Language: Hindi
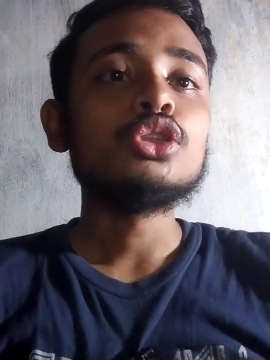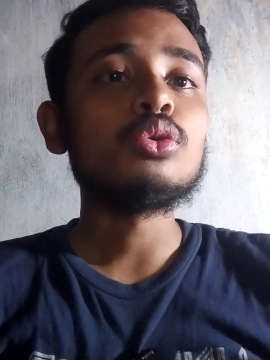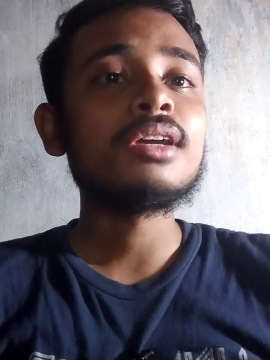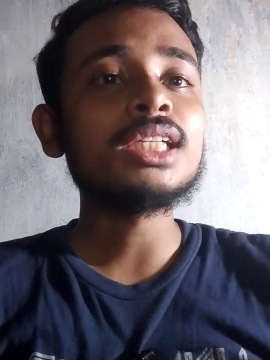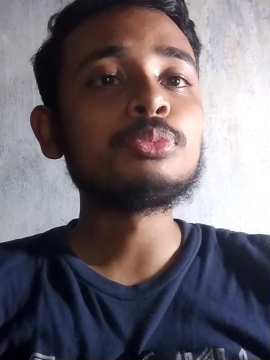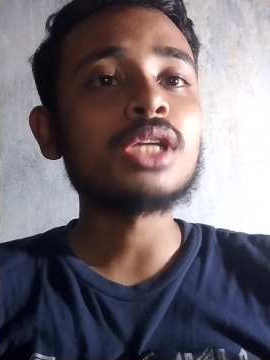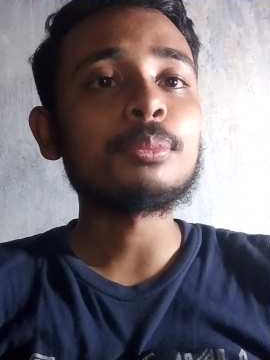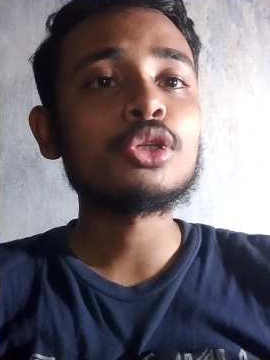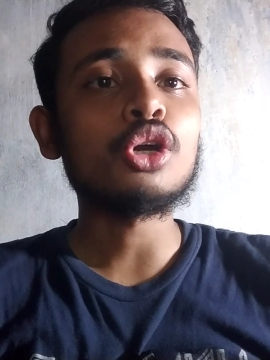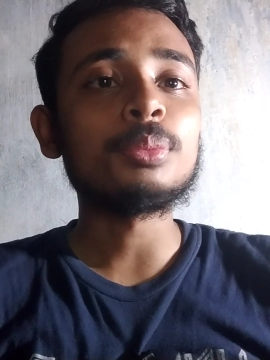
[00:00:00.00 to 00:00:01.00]
जो गैस पूरा
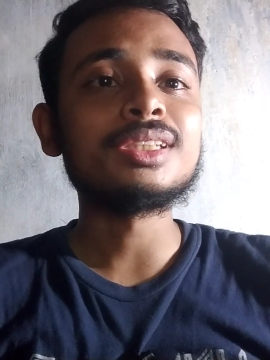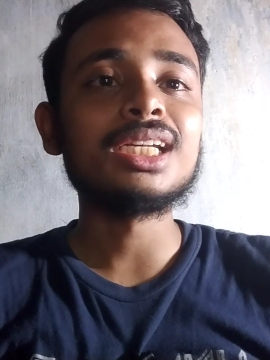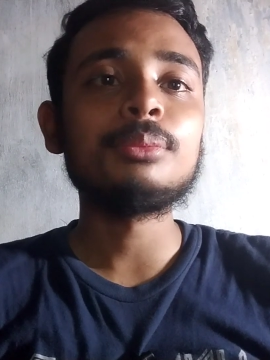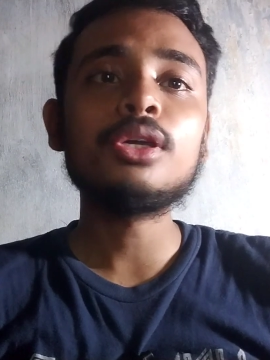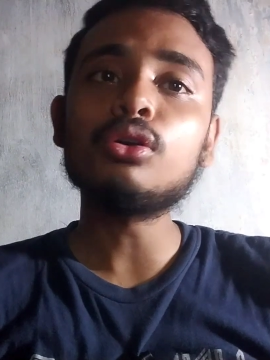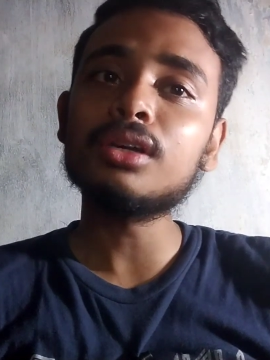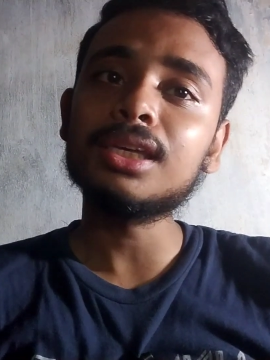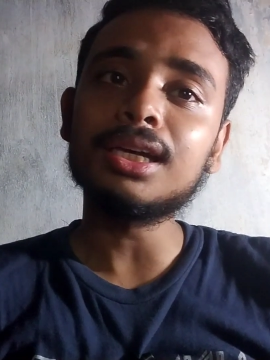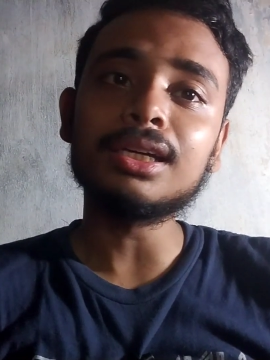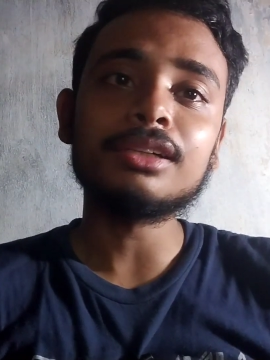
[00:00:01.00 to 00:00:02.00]
पूरी ऑफिशियली भी हो
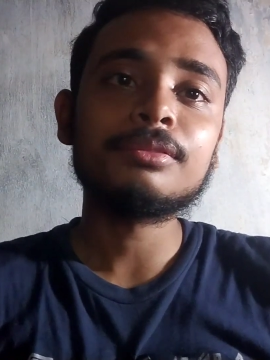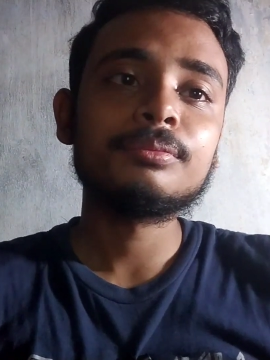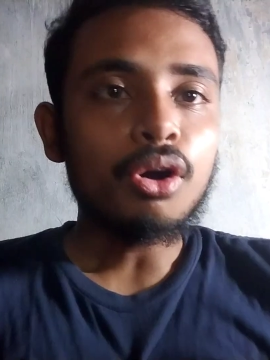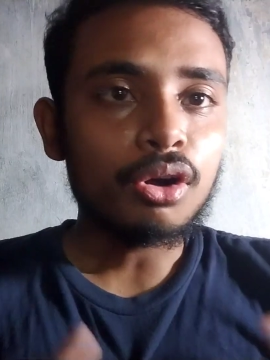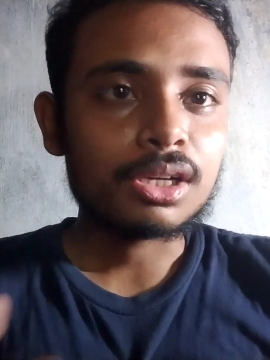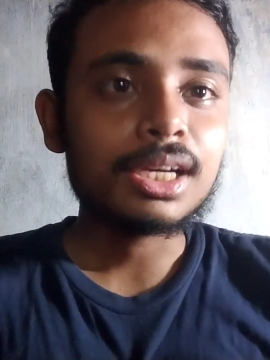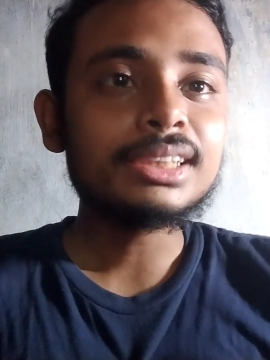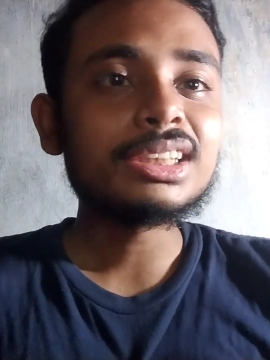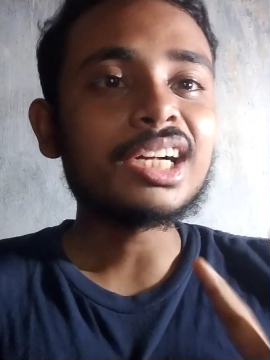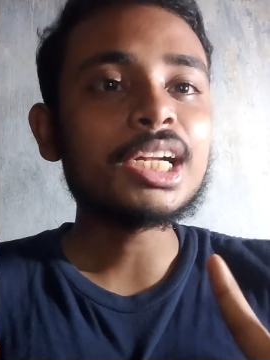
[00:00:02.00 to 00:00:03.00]
गया है और
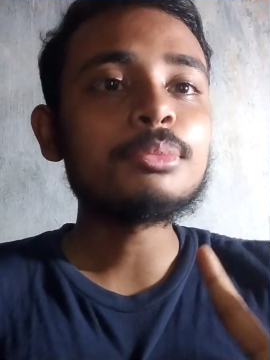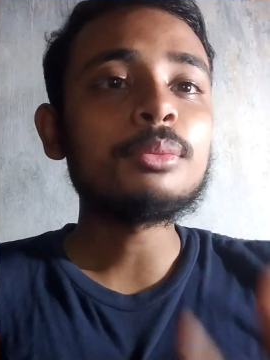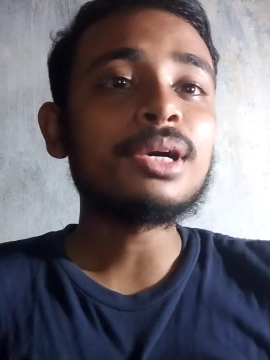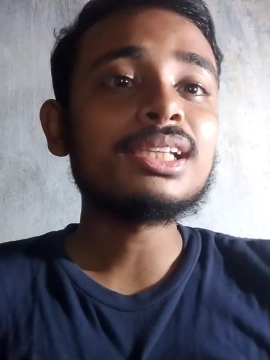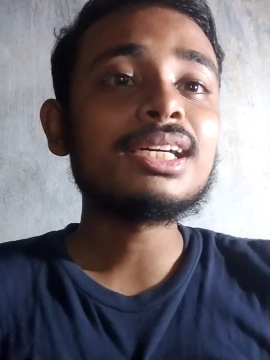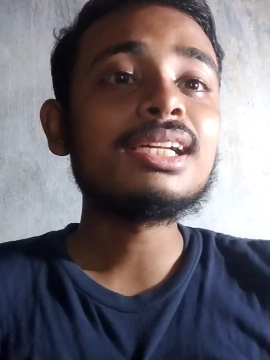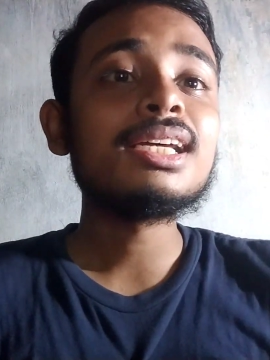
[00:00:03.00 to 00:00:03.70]
गैस थर्ड में बात कर